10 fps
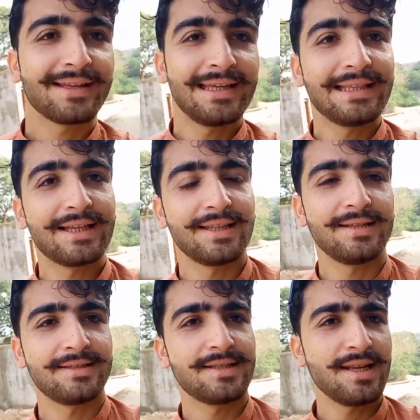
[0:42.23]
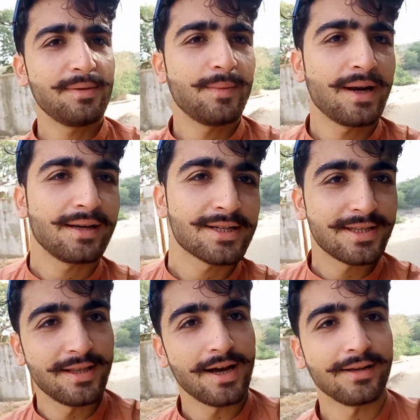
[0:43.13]
ईद के दिन जितने भी हमारे
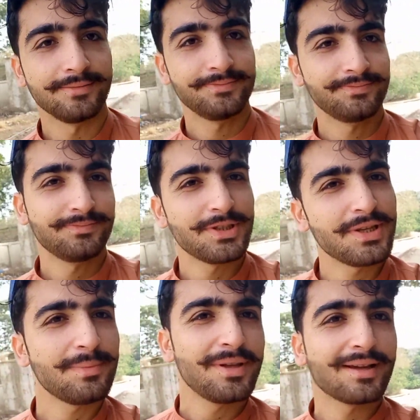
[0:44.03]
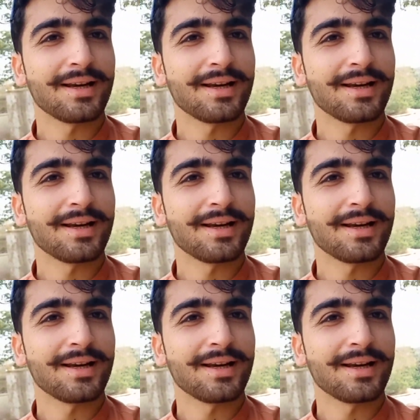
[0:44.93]
रिश्तेदार हैं जितने भी हैं